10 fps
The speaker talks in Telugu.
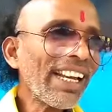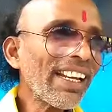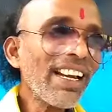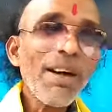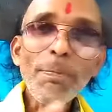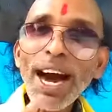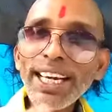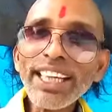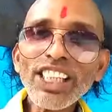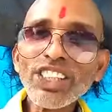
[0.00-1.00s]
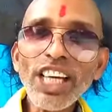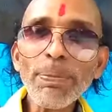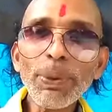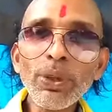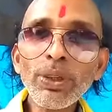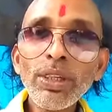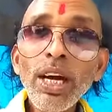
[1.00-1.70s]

అది మా రేషన్ షాపు